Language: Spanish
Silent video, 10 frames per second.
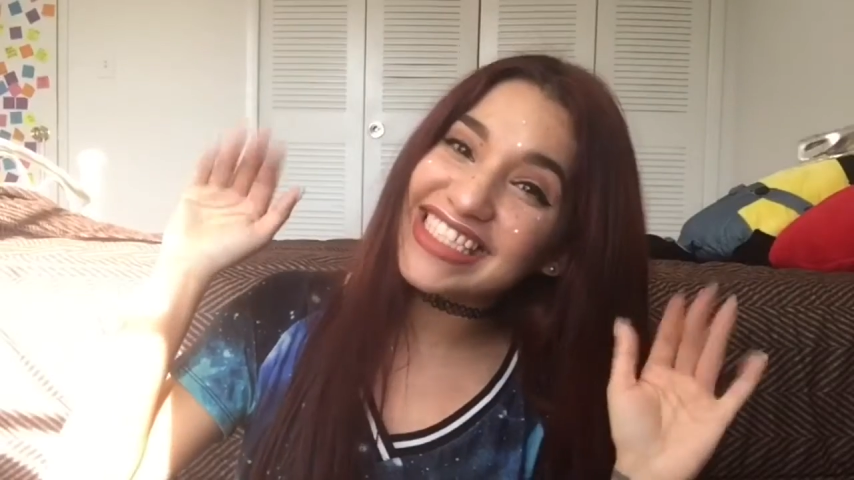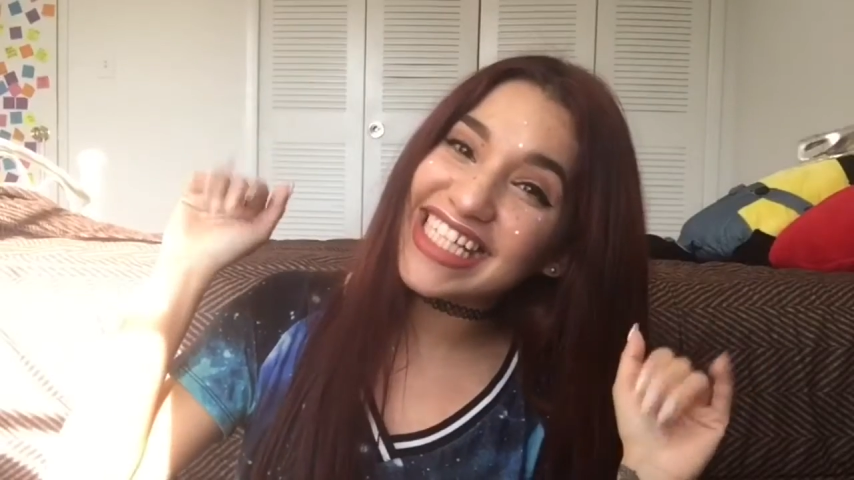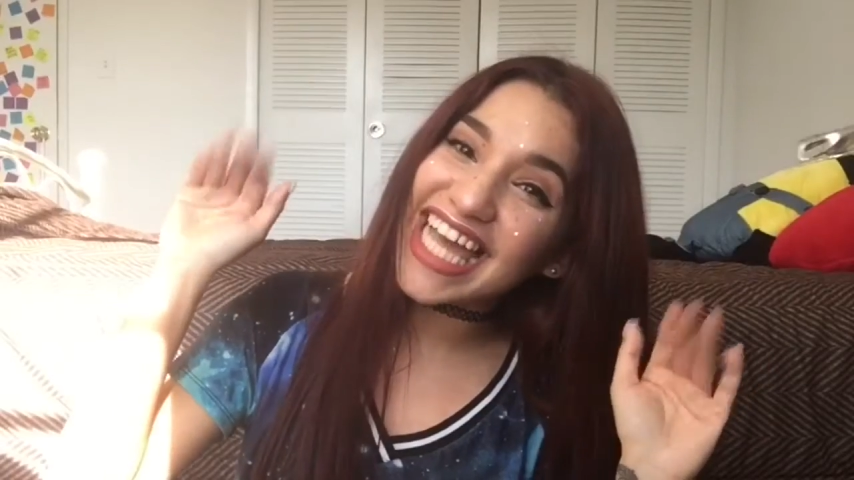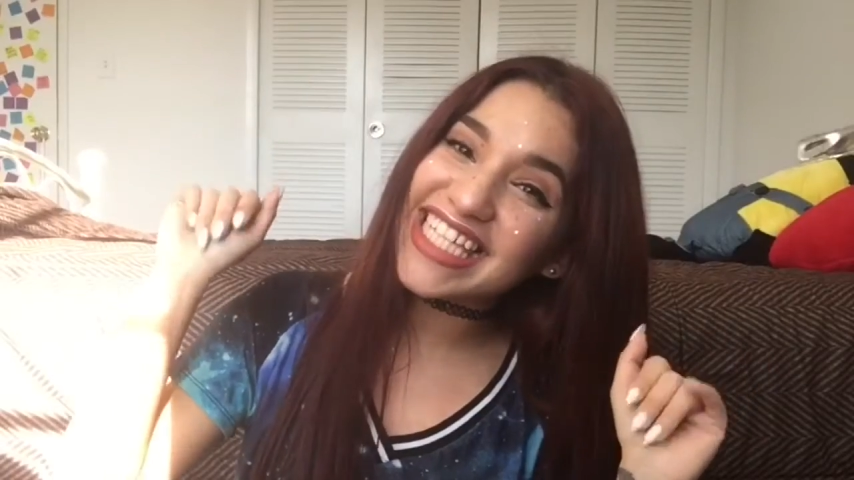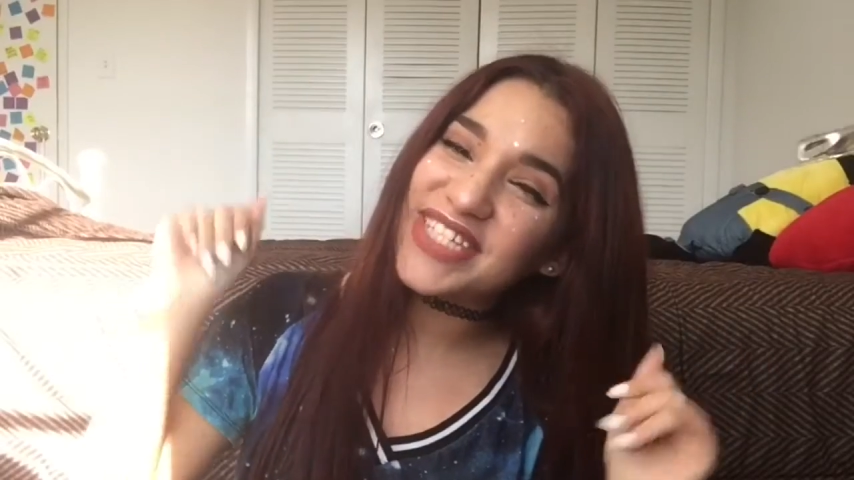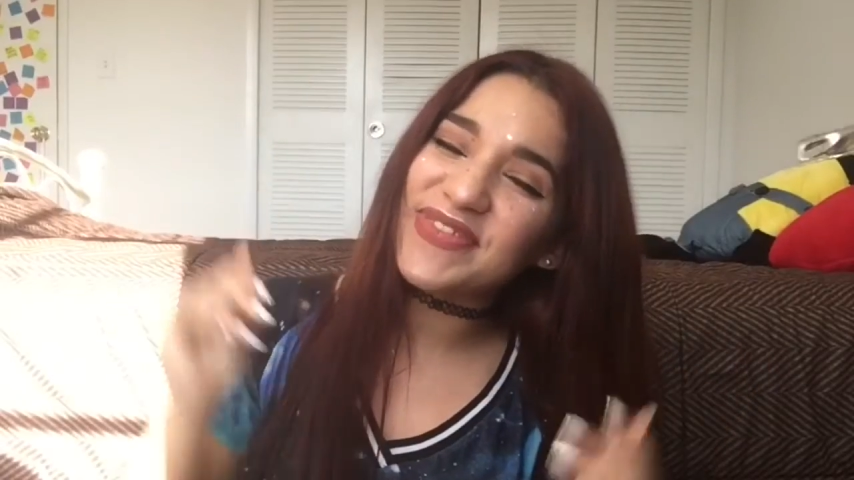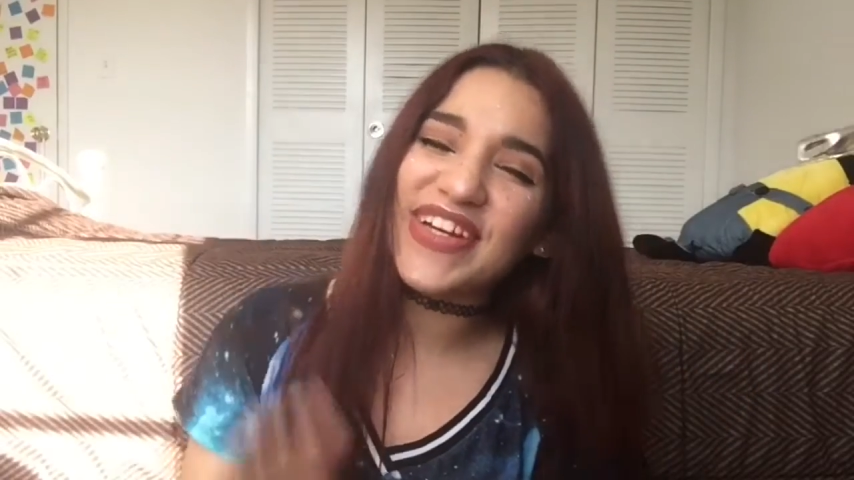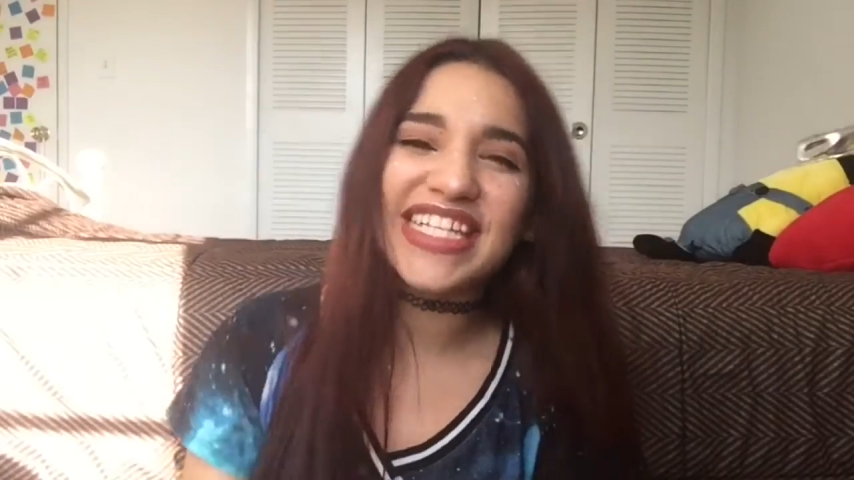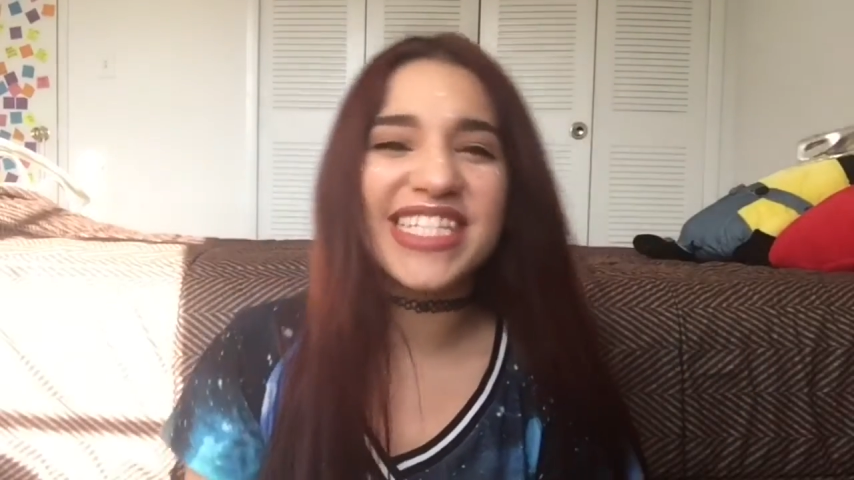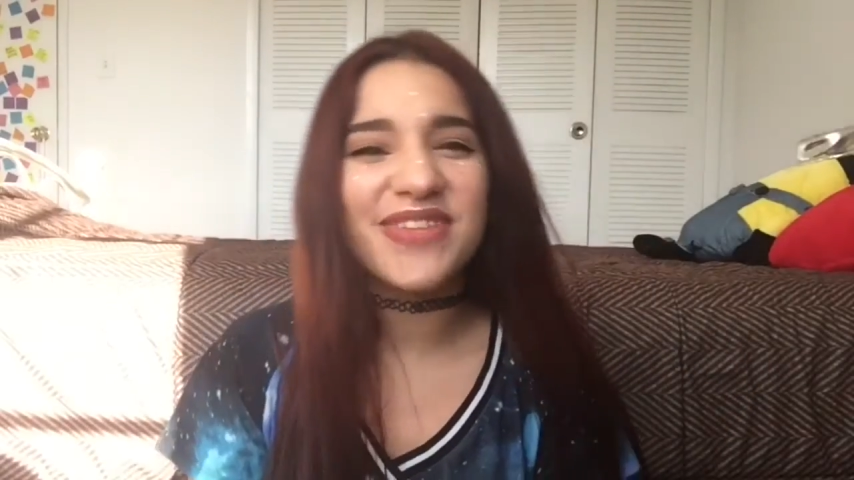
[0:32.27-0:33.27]
chicas, espero
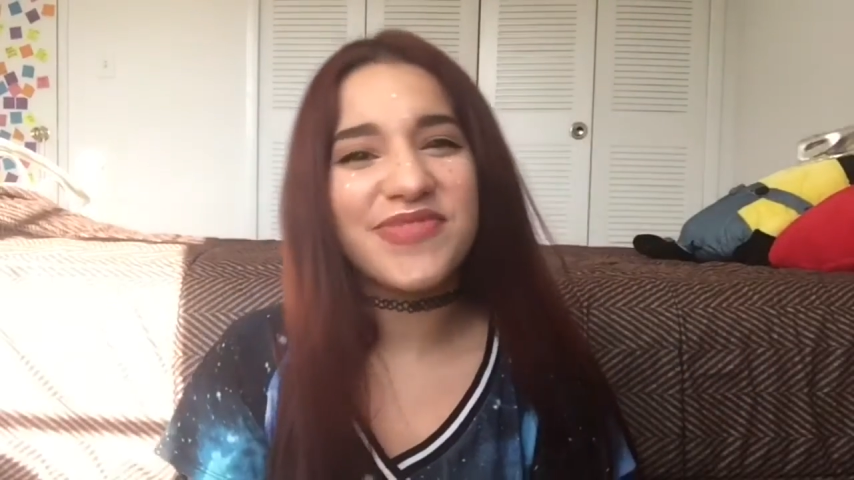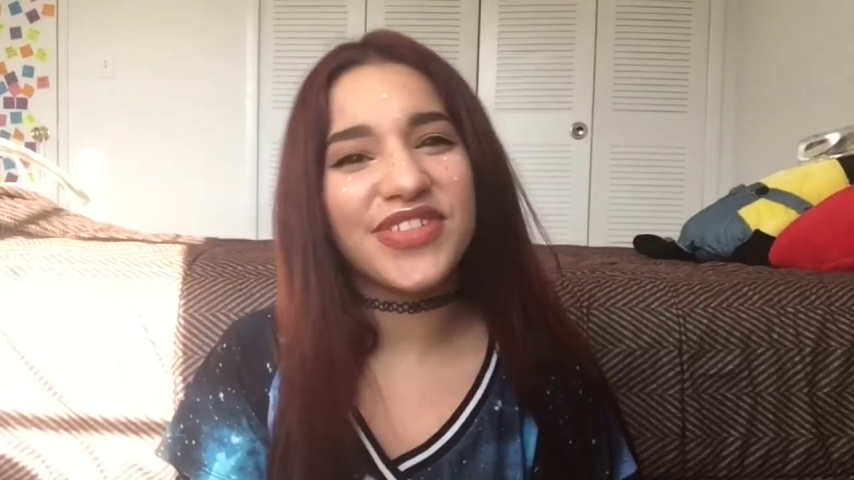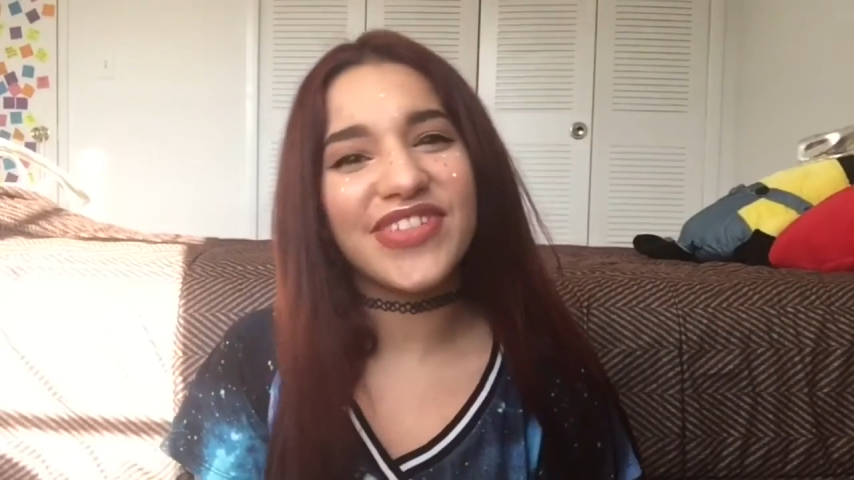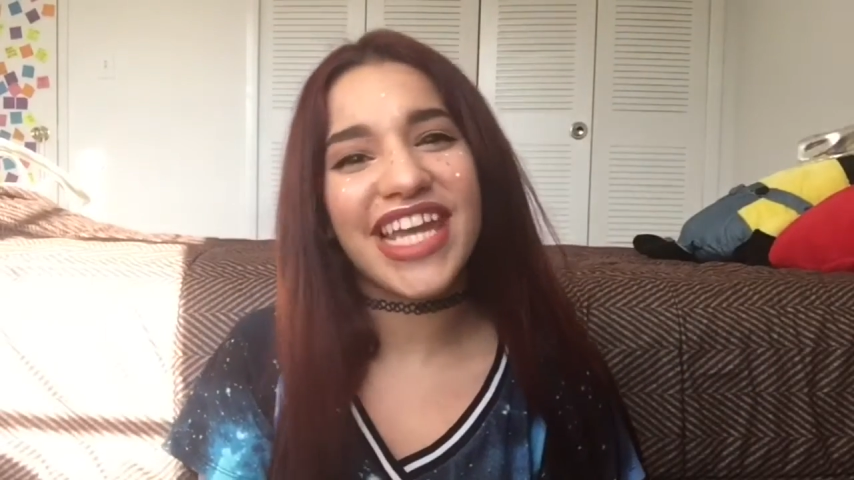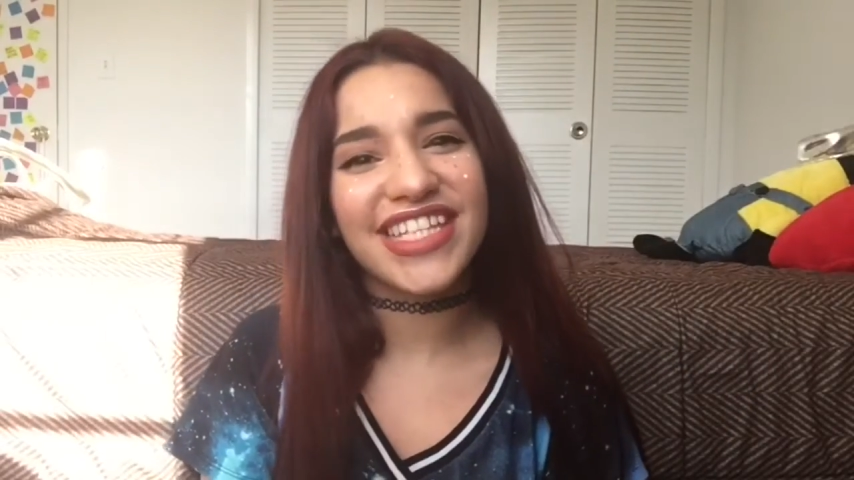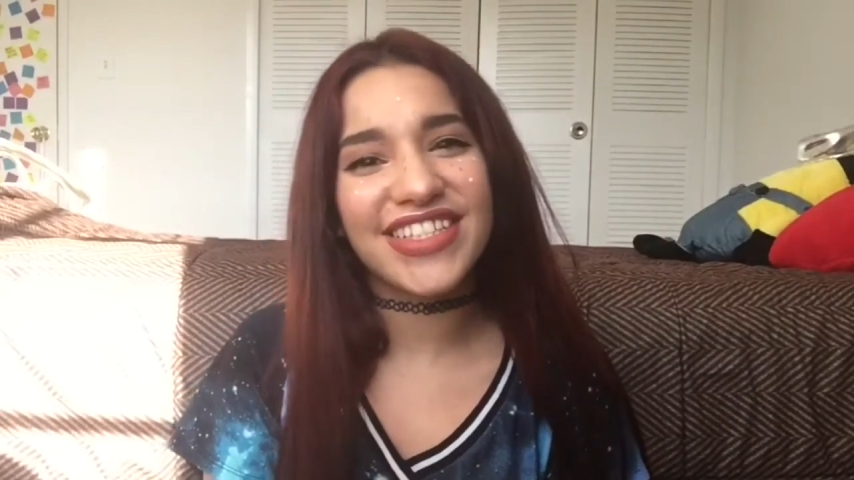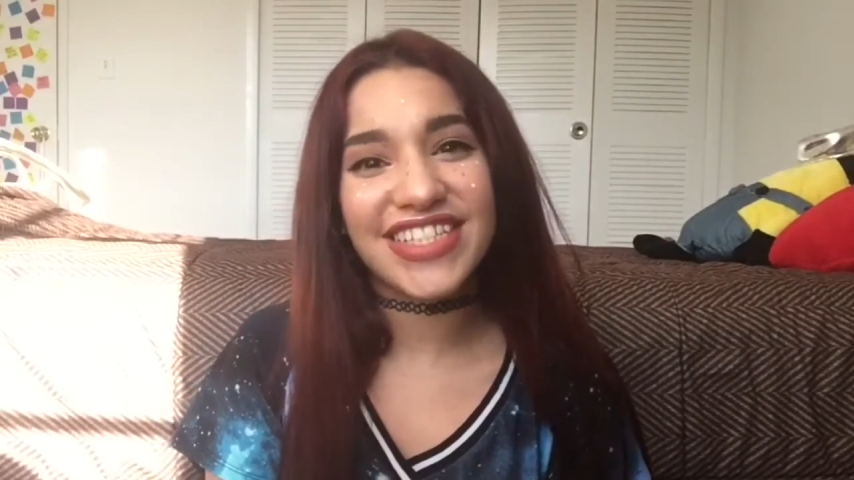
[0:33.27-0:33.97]
que estén muy bien,